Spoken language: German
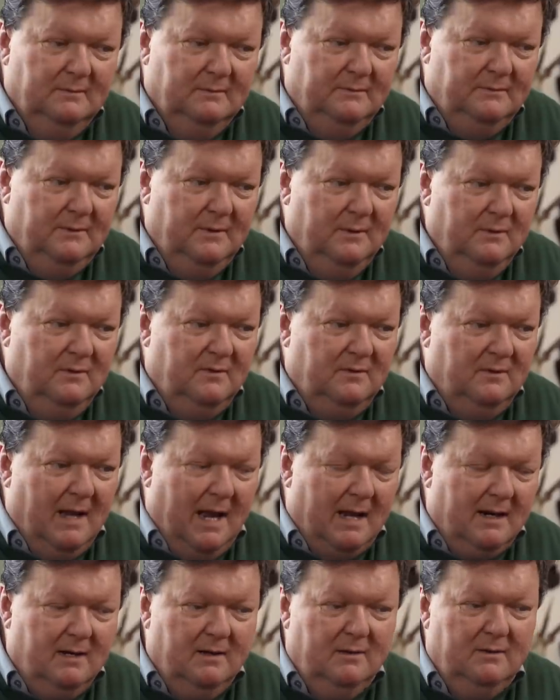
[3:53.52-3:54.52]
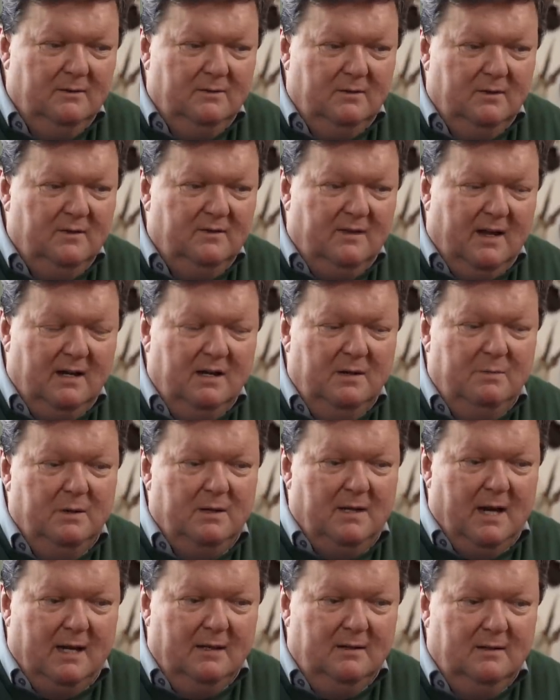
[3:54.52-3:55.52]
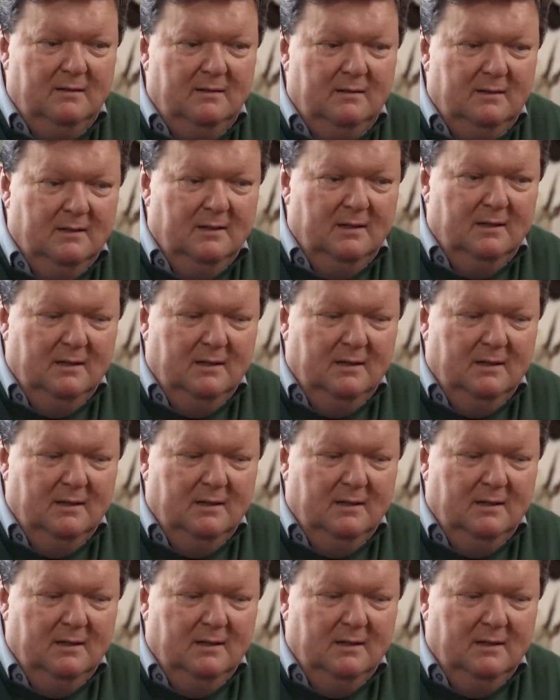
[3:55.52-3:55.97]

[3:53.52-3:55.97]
Für uns Jäger soll das eigentlich bedeuten,